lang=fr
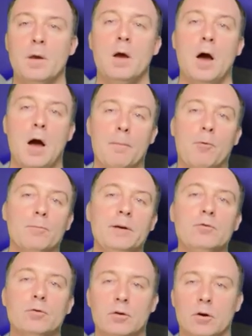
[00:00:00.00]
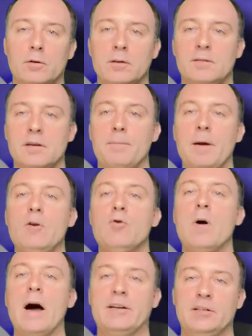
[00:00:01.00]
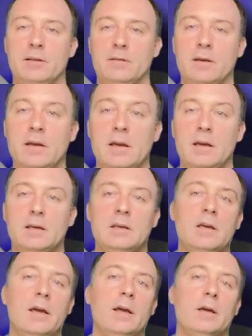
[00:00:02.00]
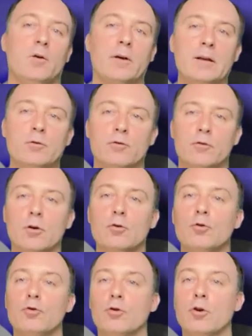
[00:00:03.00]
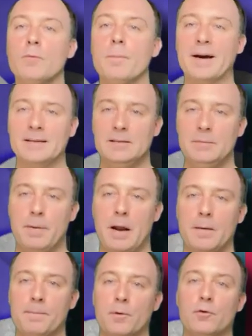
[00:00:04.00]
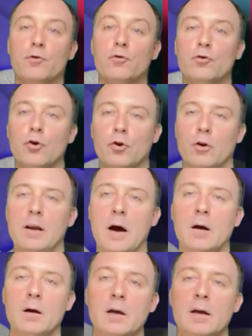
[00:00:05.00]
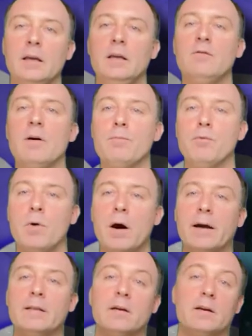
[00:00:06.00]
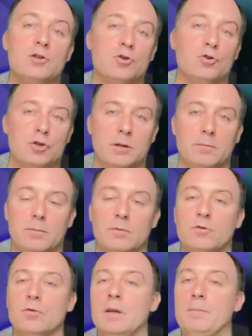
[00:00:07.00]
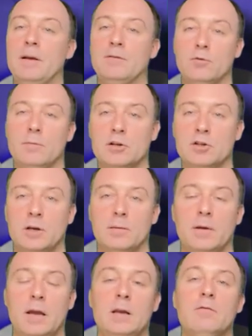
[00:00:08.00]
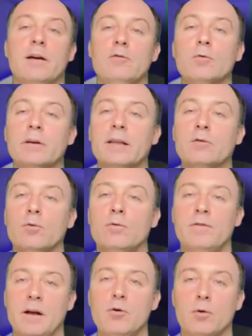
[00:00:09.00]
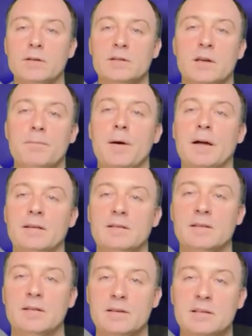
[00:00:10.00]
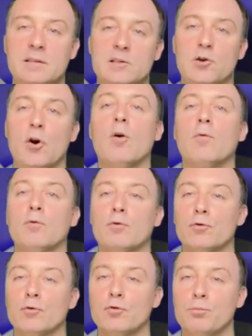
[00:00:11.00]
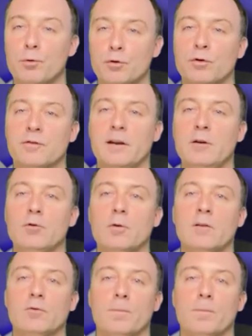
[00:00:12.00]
Un premier token qui s'appelle le HNT et qui est en quelque sorte le token principal. Ce token-là, il va pouvoir être échangé sur des places de marché. Et il va donc être valorisé par des investisseurs en fonction du potentiel du réseau.